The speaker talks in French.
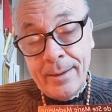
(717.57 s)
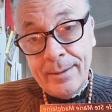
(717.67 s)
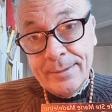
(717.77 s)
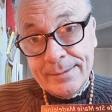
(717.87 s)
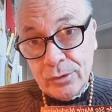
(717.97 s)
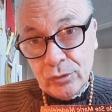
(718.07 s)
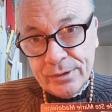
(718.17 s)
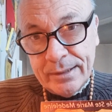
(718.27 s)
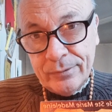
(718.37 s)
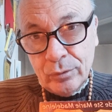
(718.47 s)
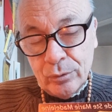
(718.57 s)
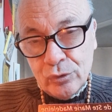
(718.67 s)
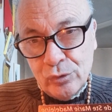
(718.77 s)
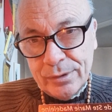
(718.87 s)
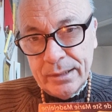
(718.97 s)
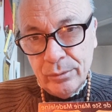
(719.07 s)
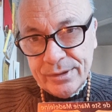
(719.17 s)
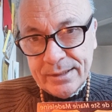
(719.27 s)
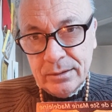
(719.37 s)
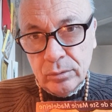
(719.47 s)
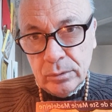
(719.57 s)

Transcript: Saint Joseph, toi le juste et le saint, toi le